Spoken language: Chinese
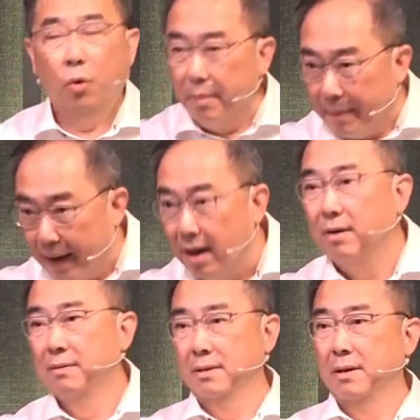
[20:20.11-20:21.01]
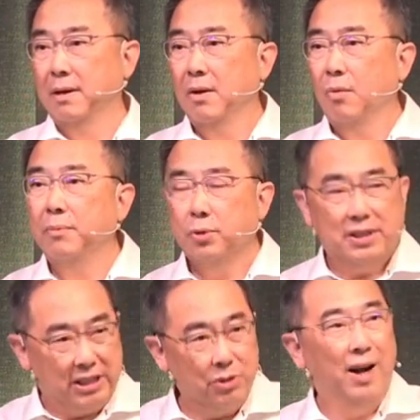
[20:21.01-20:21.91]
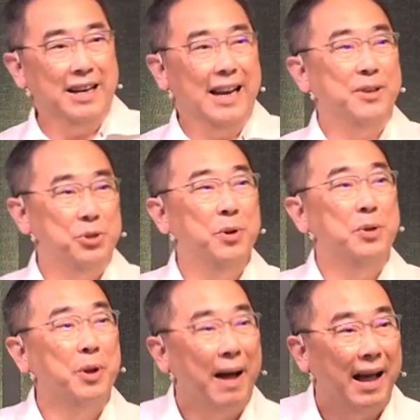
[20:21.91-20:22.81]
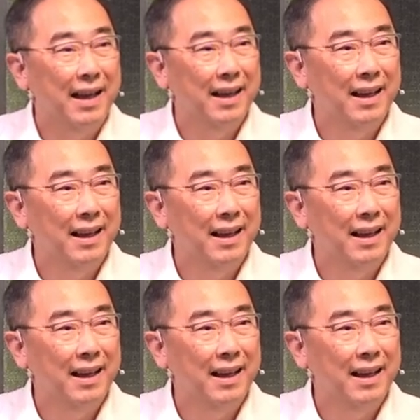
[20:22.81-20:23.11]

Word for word: 我们没有，我们说希望你来聚会，对吗？